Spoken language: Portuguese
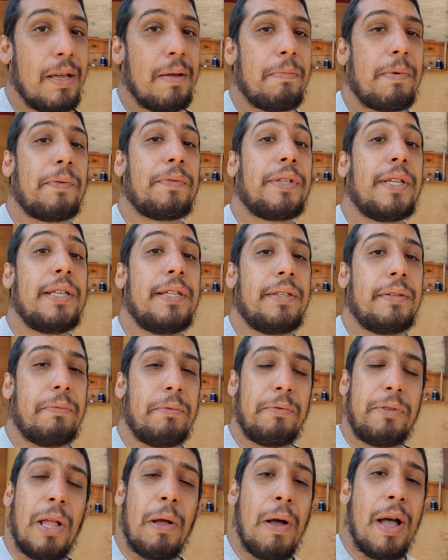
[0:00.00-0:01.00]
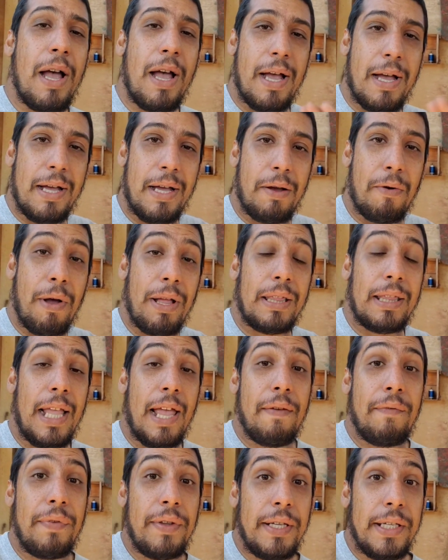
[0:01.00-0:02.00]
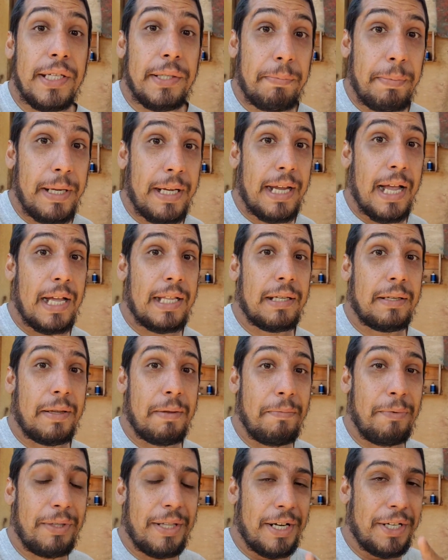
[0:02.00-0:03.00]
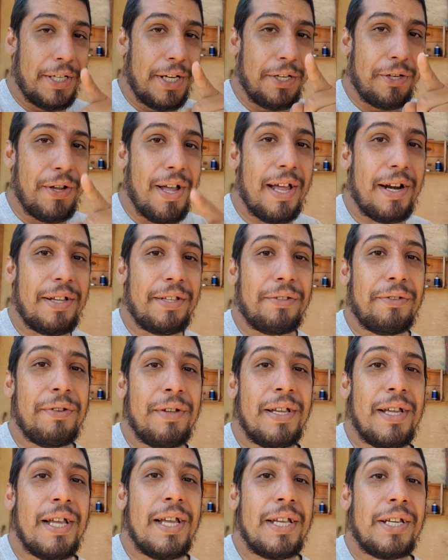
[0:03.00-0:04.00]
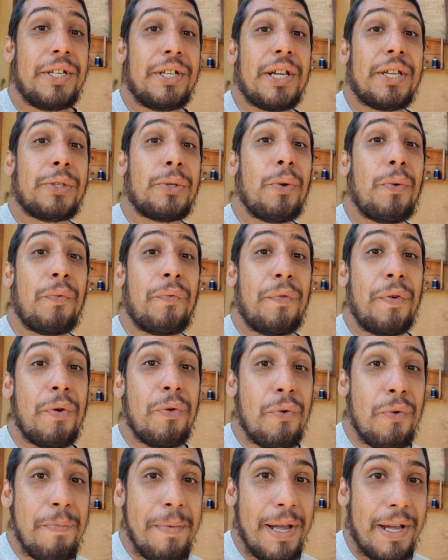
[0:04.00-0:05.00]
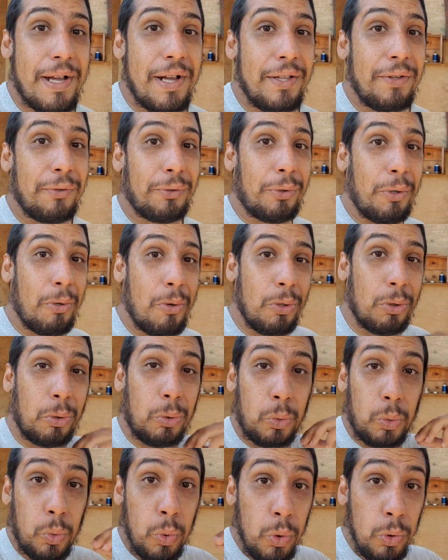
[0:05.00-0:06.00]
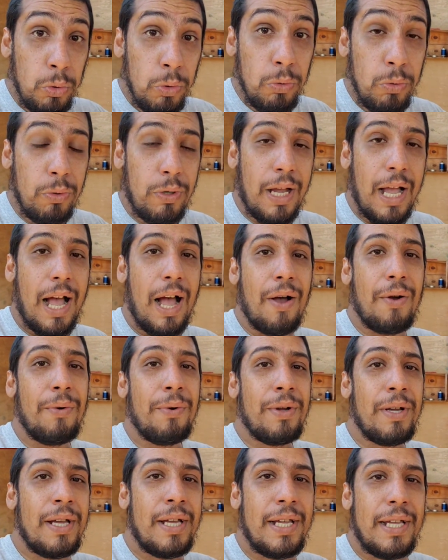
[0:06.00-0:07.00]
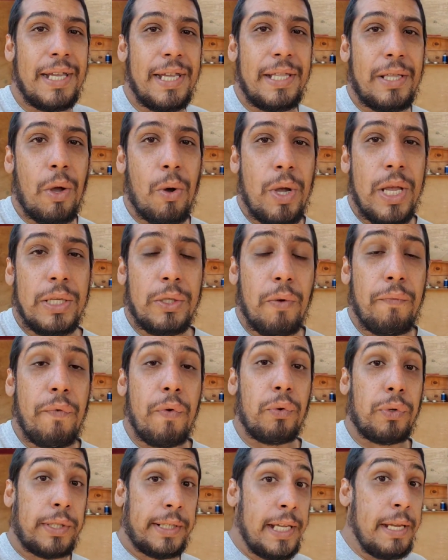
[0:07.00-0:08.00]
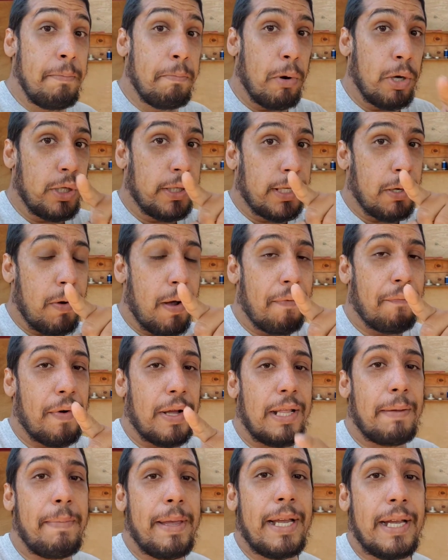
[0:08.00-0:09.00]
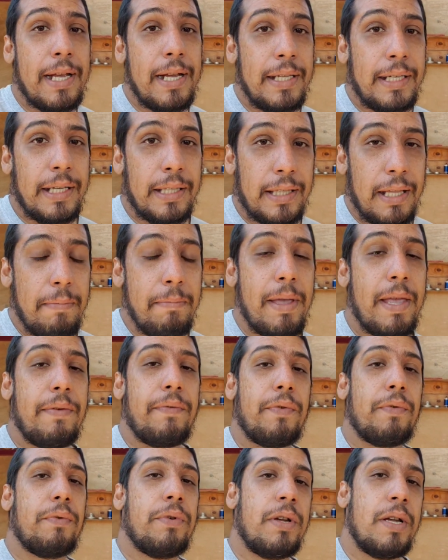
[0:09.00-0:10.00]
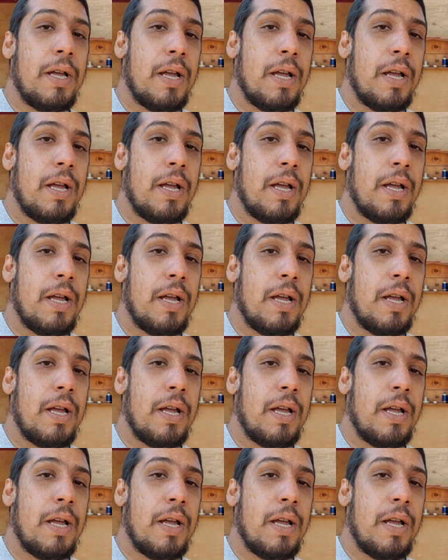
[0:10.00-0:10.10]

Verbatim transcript: para vocês dar uma, uma leve explicada que muita gente garanta que já sofreu com o mecânico, trocou tudo no carro e não resolveu. Sim, pode ser uma falha mecânica também, viu?